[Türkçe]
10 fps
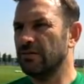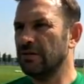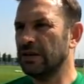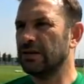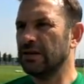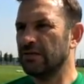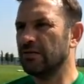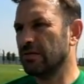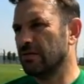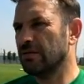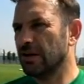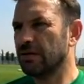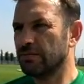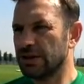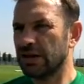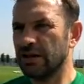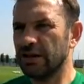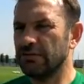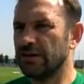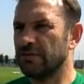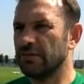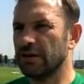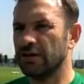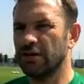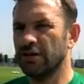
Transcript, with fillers: ligde rahat bir şekilde bitirmek.